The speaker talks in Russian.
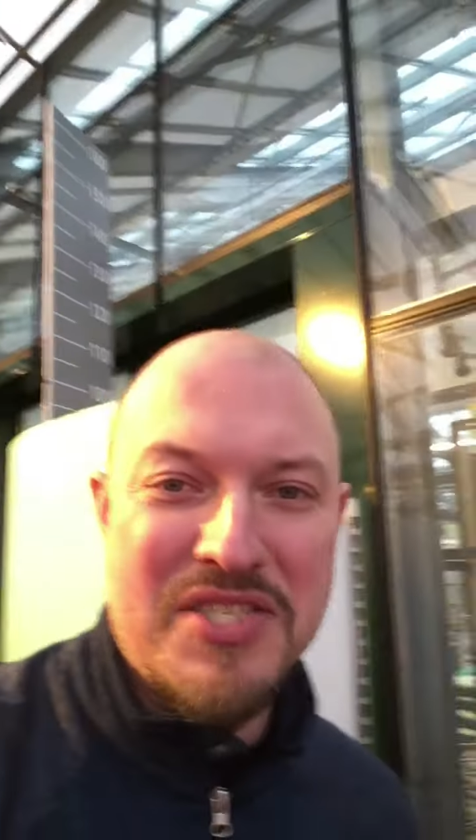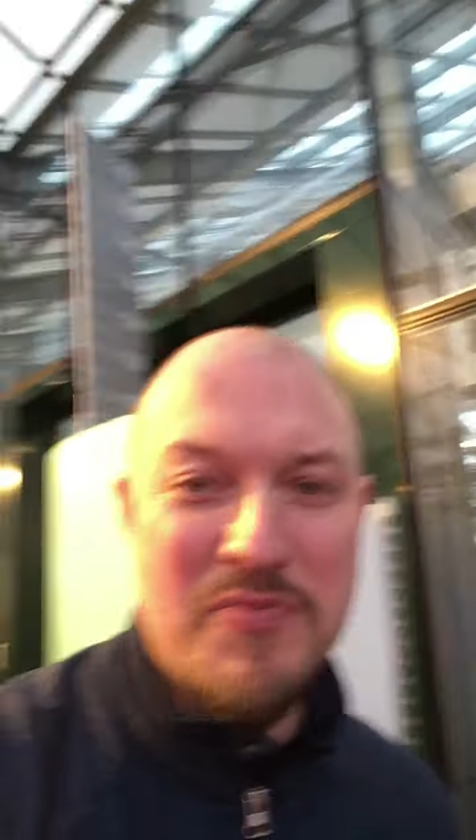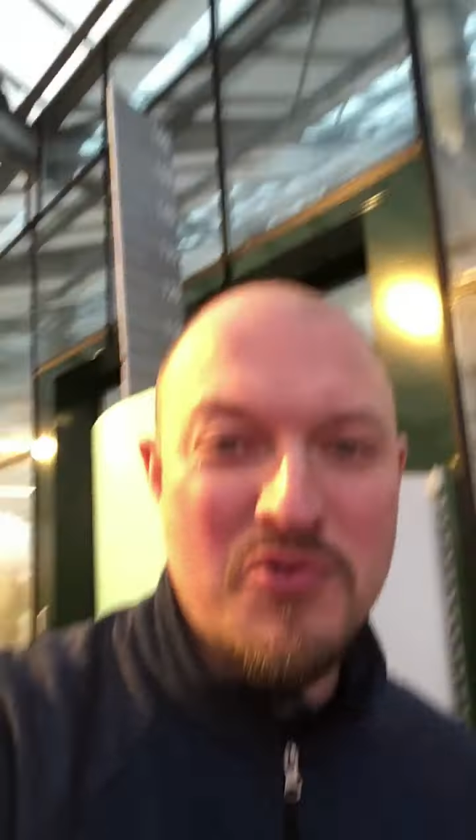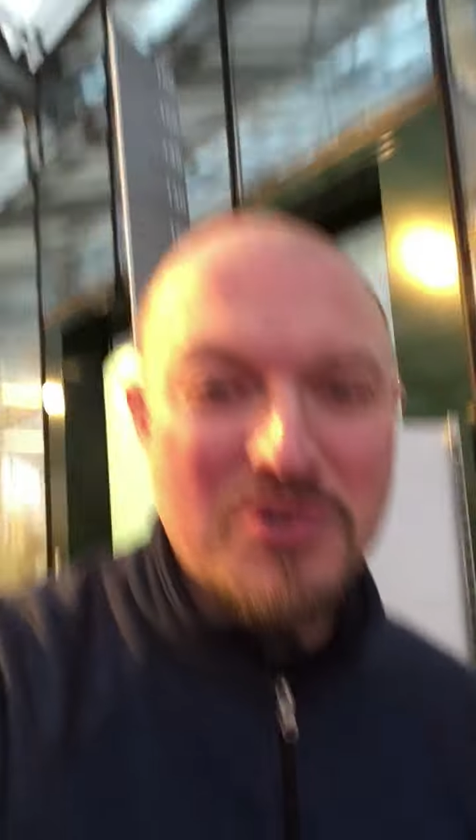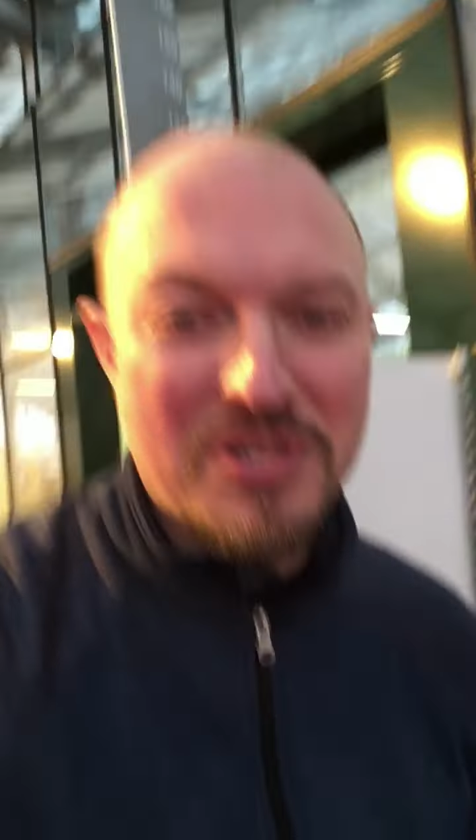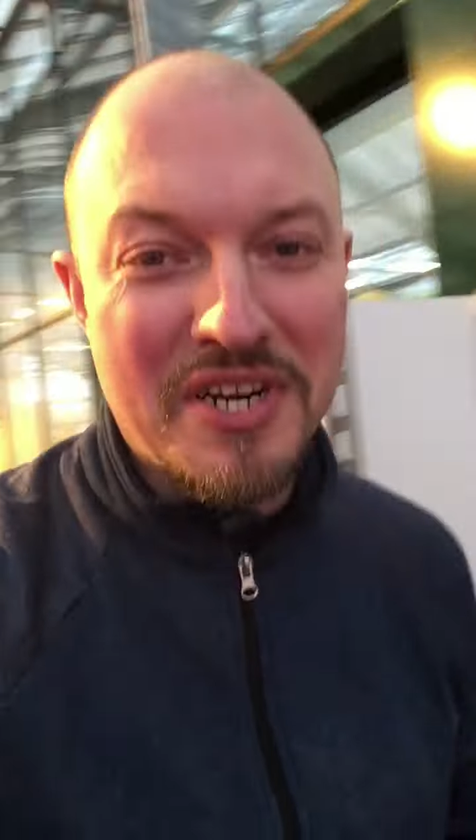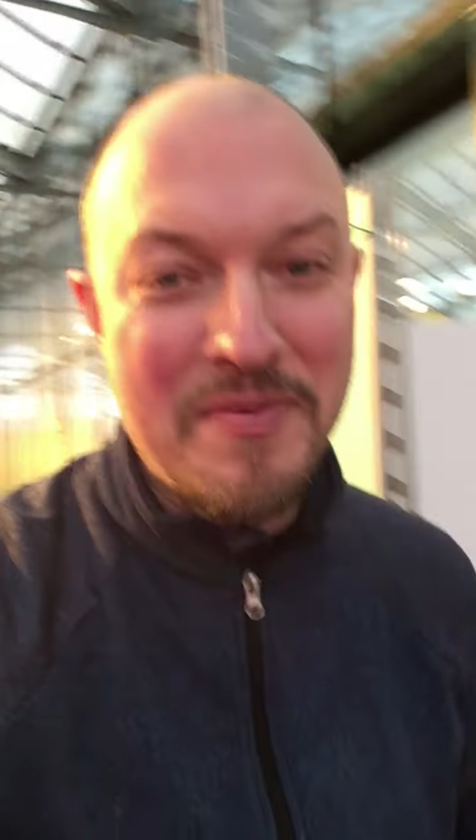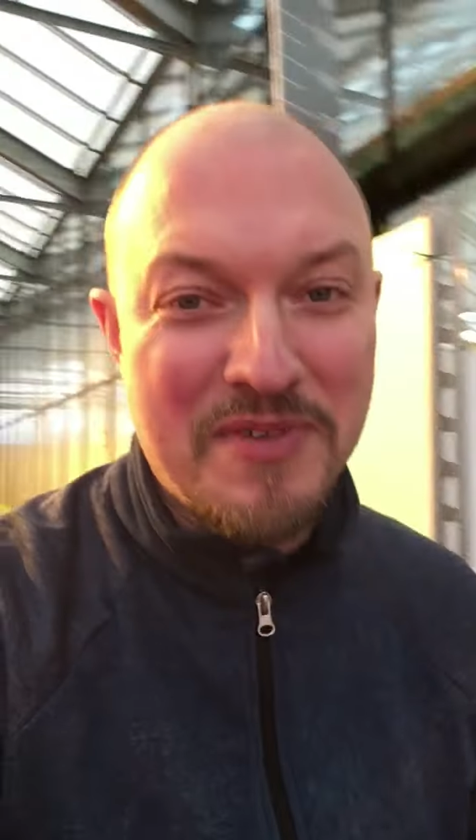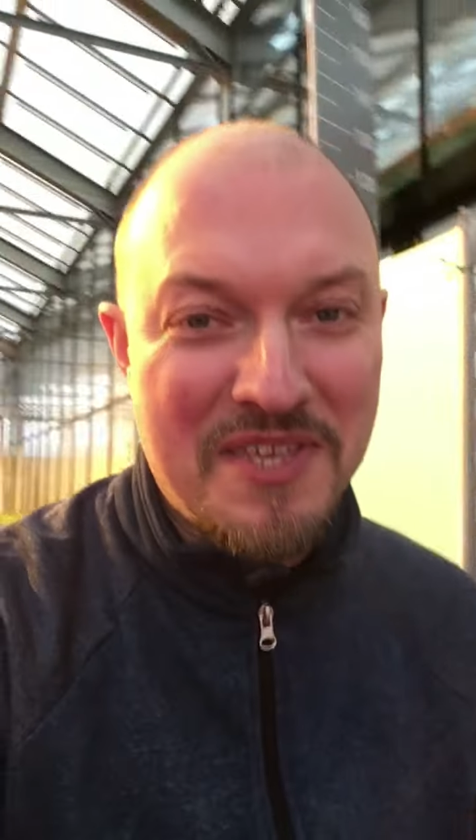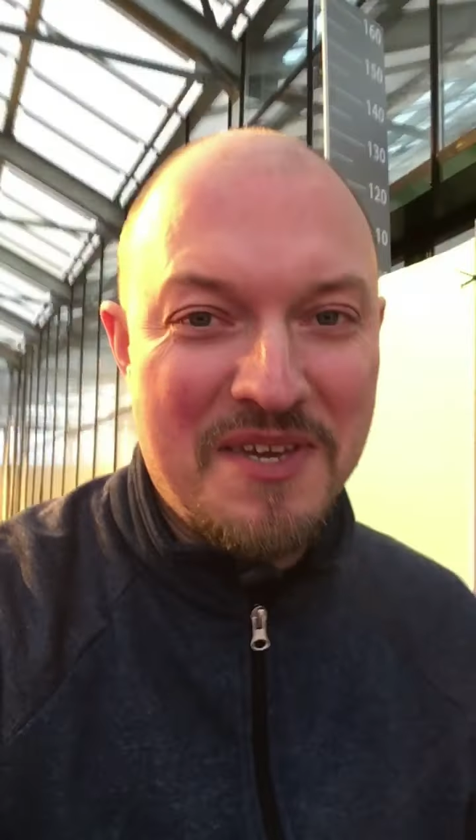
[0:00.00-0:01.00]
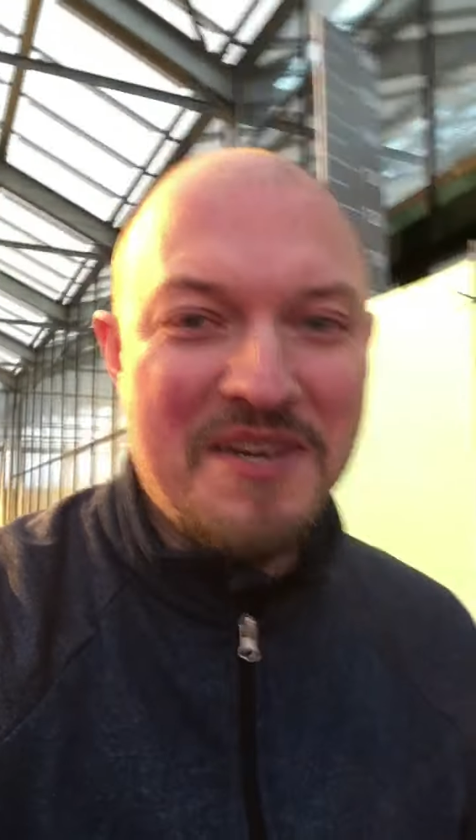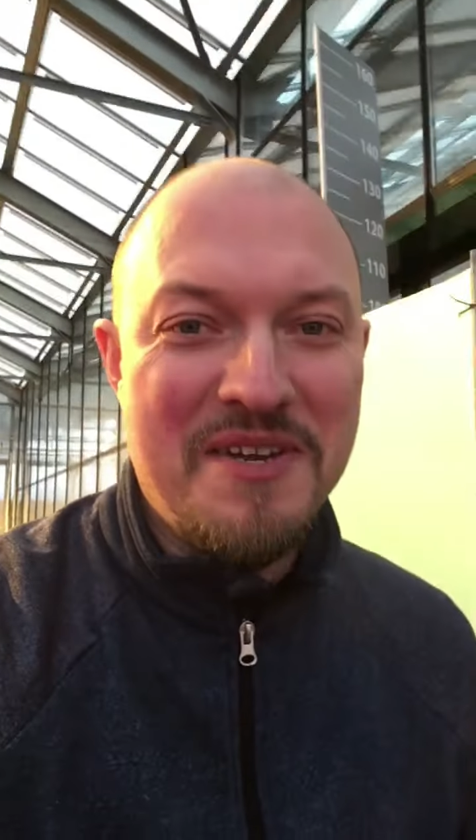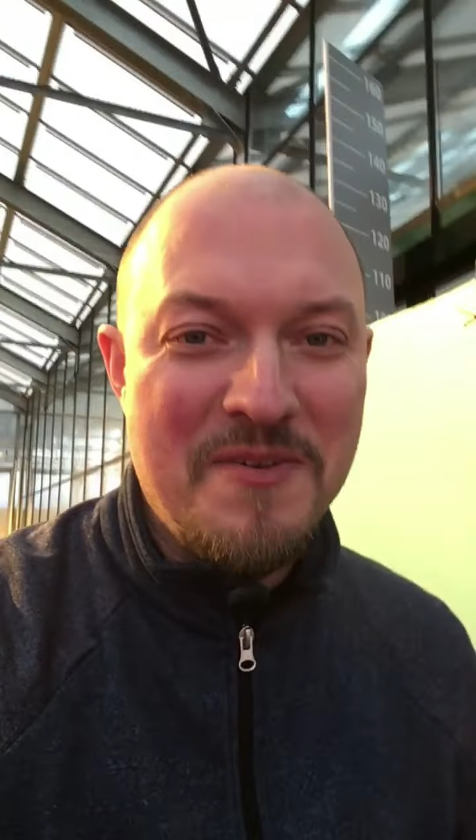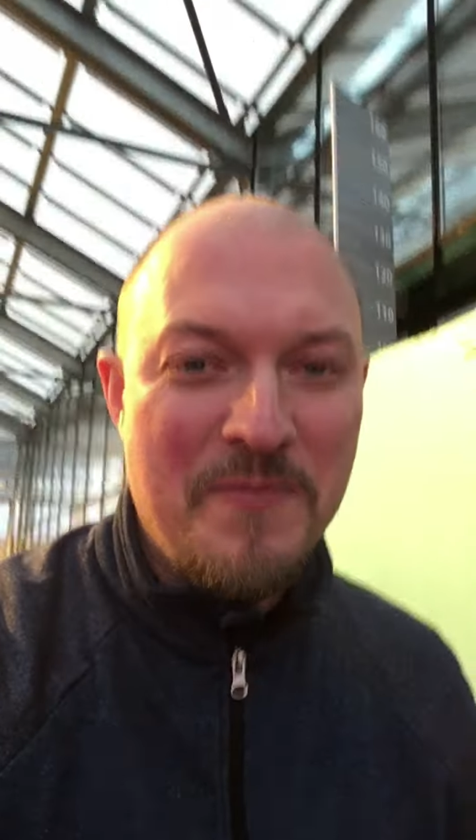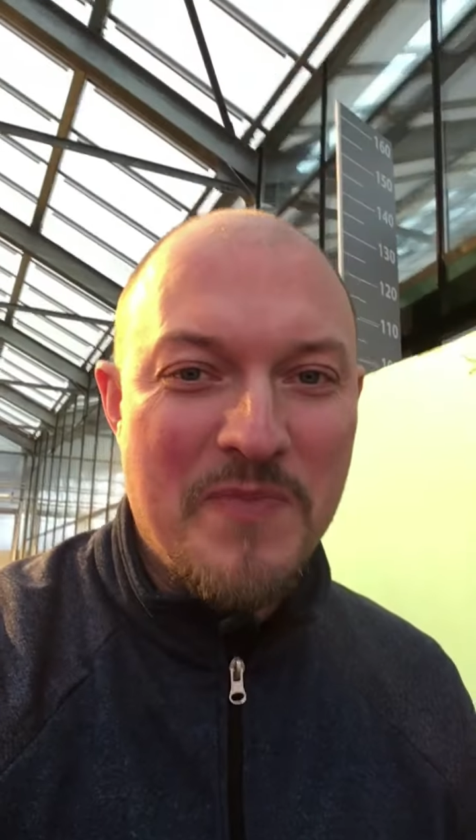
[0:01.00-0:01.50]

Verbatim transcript: зимуют рыбки